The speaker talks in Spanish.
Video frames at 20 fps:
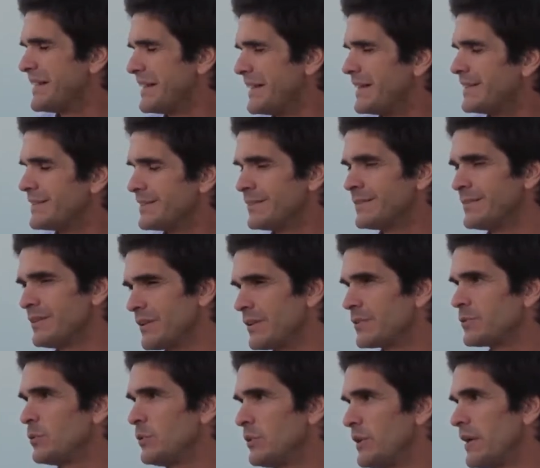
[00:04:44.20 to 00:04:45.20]
sí, sí, sí,
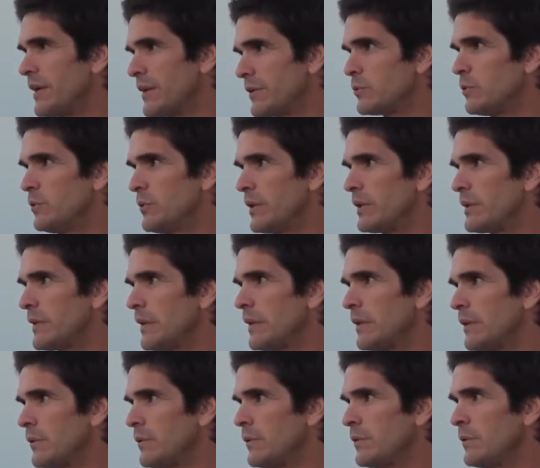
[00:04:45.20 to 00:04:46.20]
resulta, resulta
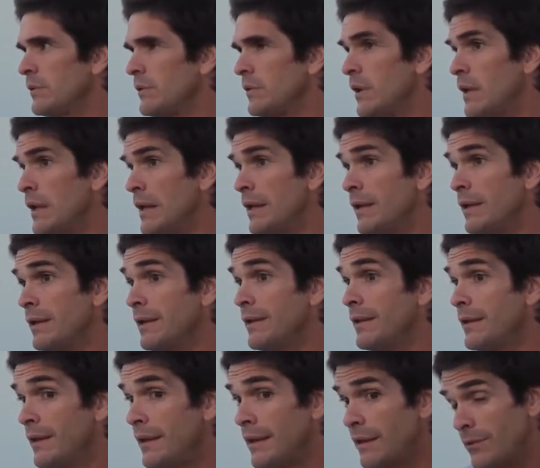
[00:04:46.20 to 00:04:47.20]
extraño, Bueno.
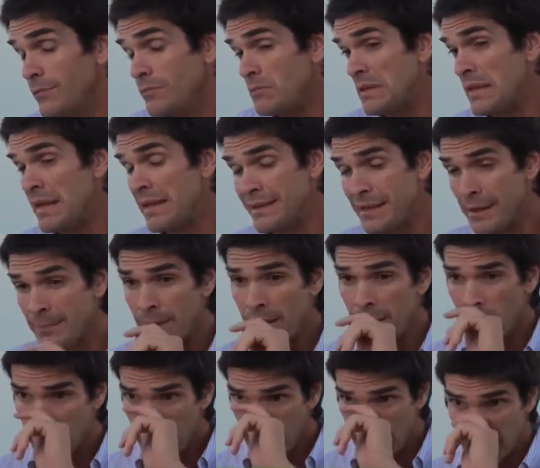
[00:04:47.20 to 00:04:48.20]
Y, el
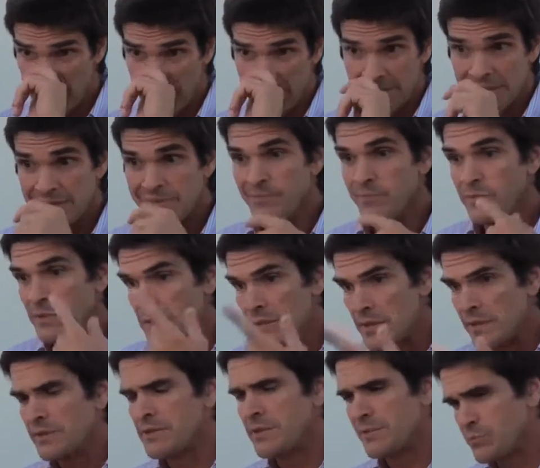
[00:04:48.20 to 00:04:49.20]
tema ahora,
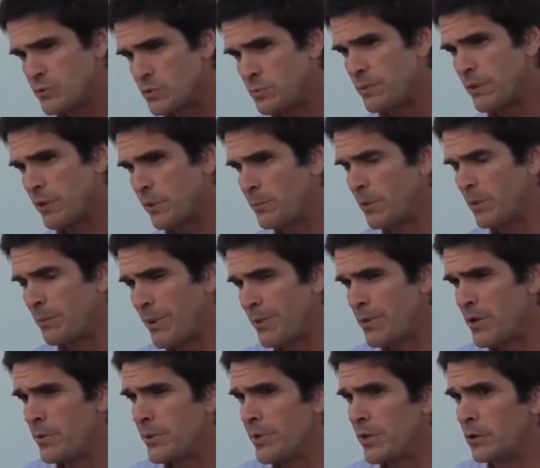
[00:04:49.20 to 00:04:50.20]
perdón porque me
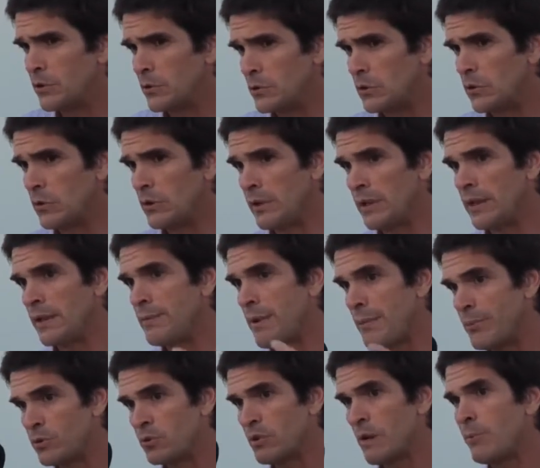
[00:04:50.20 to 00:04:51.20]
había olvidado, eh,
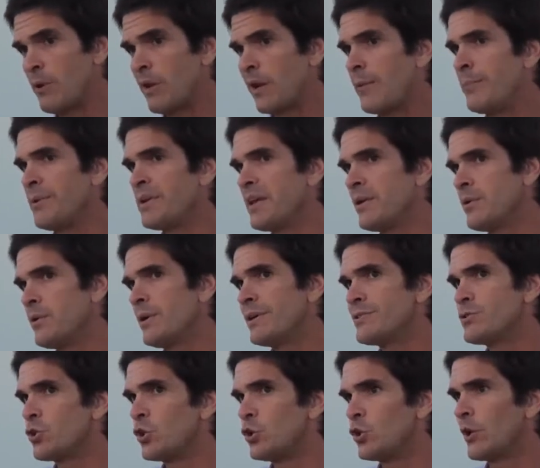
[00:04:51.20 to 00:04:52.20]
me preguntabas por la campaña
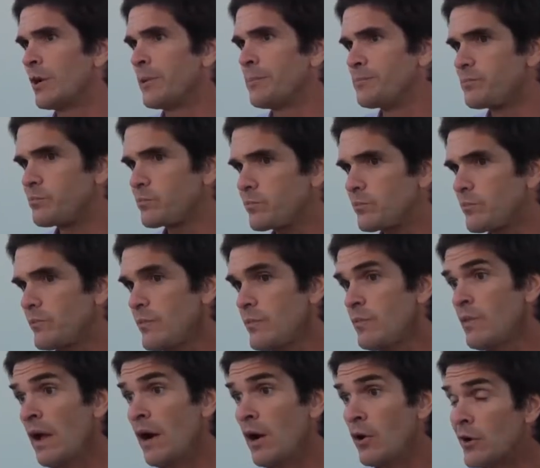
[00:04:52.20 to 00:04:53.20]
nueva, yo creo que
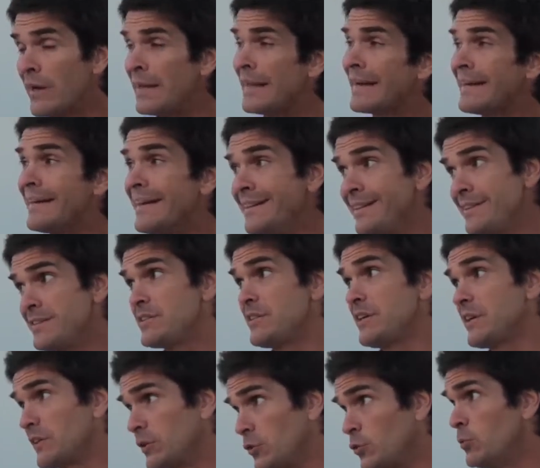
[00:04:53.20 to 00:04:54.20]
ahora la gran
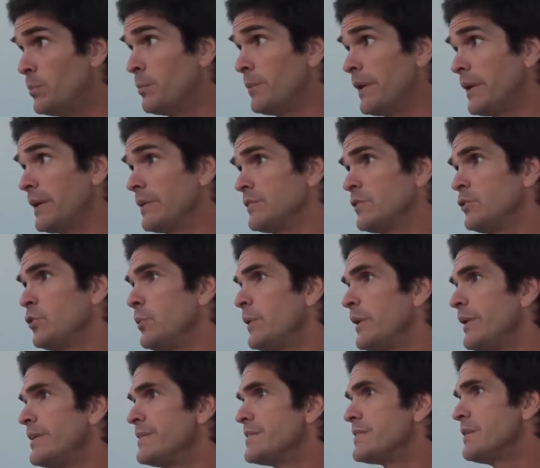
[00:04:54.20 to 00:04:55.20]
incertidumbre que se nos
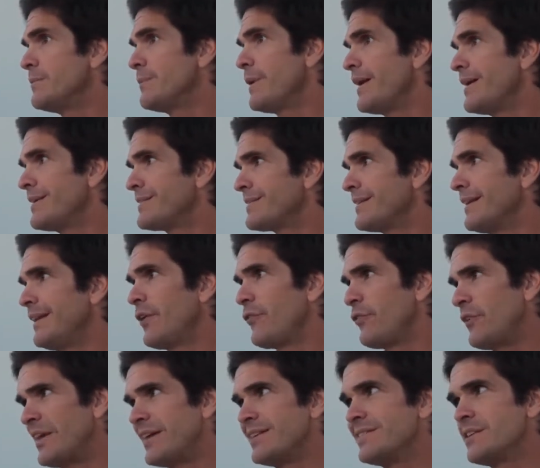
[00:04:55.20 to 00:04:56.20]
viene encima es
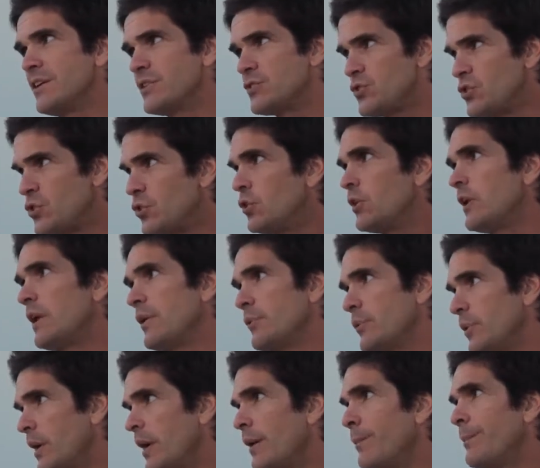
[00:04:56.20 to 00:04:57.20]
la financiación de la
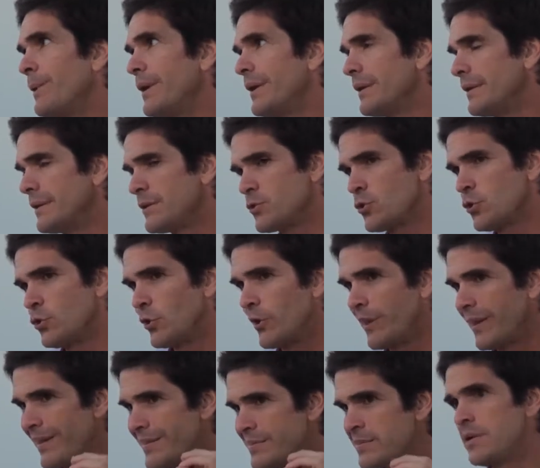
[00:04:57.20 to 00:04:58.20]
nueva campaña. Yo creo
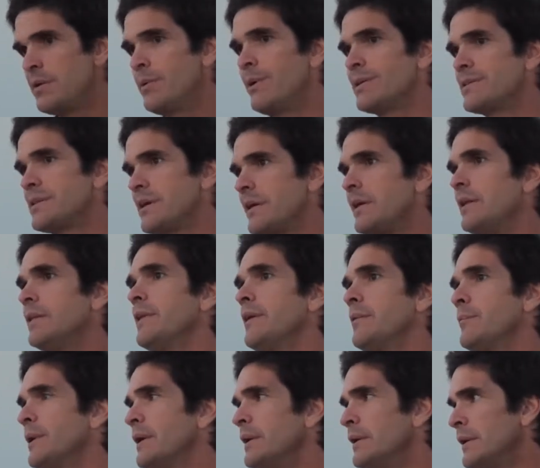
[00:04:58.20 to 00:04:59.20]
que ese va a ser el
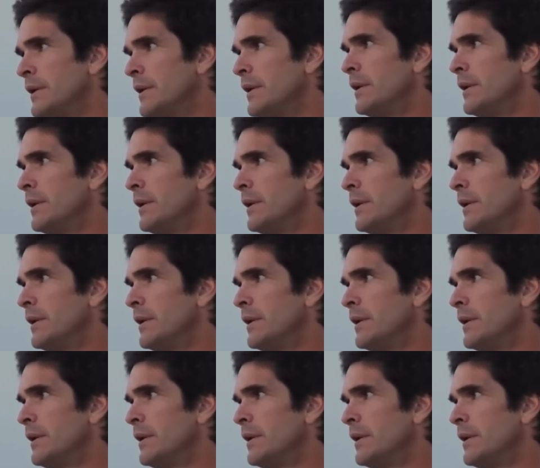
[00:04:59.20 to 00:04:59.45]
tema.